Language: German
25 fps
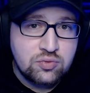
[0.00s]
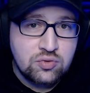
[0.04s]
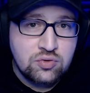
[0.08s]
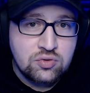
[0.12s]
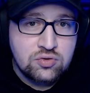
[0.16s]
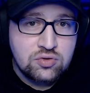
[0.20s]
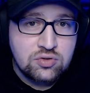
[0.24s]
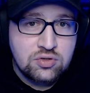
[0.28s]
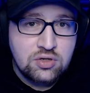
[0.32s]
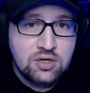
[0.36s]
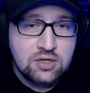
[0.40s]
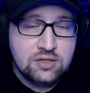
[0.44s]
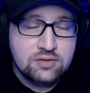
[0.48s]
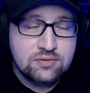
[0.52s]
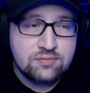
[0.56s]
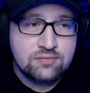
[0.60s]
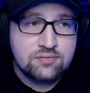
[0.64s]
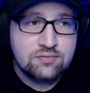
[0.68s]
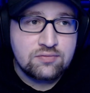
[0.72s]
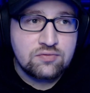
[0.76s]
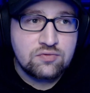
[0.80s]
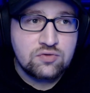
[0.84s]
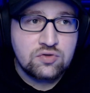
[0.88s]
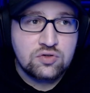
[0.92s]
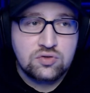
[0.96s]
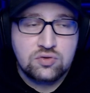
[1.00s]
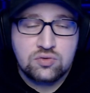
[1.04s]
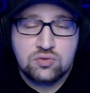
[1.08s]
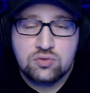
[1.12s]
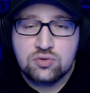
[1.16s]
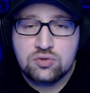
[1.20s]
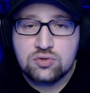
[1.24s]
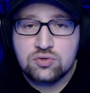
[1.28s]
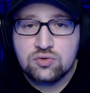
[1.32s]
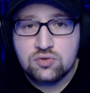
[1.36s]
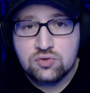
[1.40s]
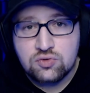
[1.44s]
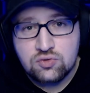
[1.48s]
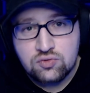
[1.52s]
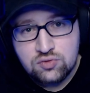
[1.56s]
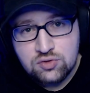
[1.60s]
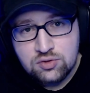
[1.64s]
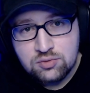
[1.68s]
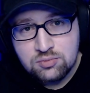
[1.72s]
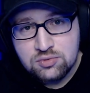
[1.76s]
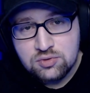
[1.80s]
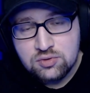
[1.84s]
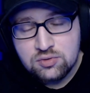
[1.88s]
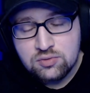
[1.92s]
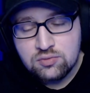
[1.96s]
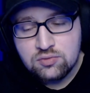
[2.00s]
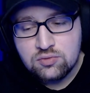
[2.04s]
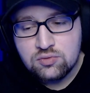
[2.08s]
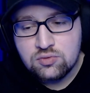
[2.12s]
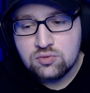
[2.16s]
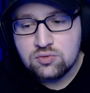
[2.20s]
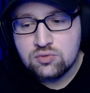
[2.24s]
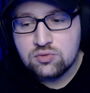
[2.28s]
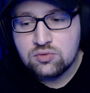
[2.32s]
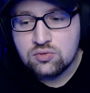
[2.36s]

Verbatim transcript: hochzuladen, versuche zu streamen,